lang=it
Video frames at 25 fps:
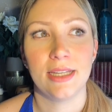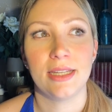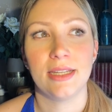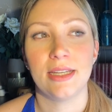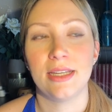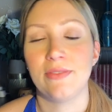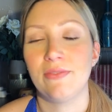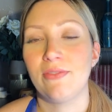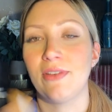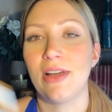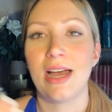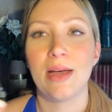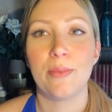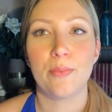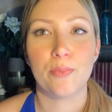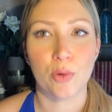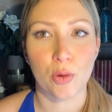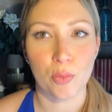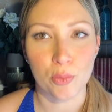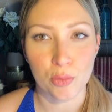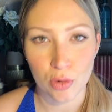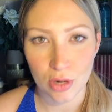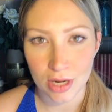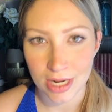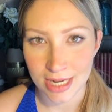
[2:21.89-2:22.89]
eh, va
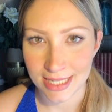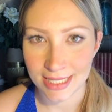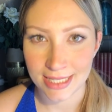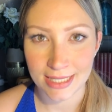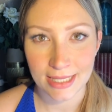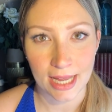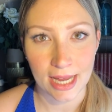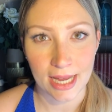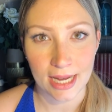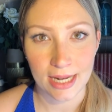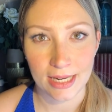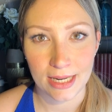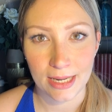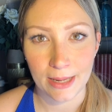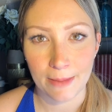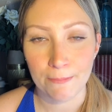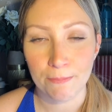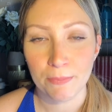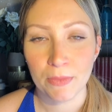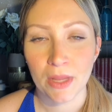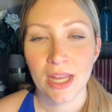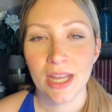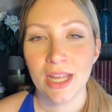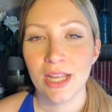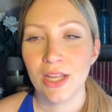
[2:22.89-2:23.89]
proprio alle stelle
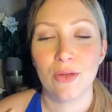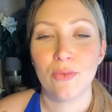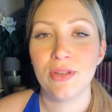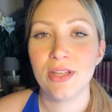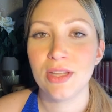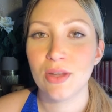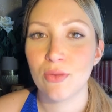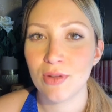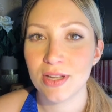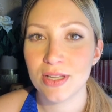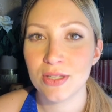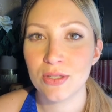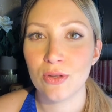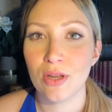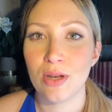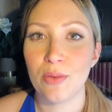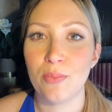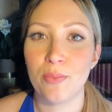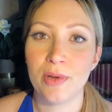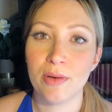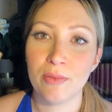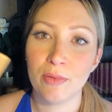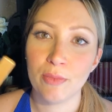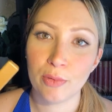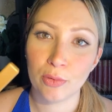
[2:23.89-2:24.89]
quindi questo è il
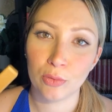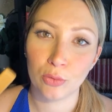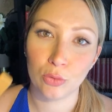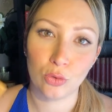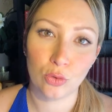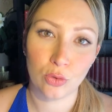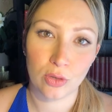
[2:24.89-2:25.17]
primo prodotto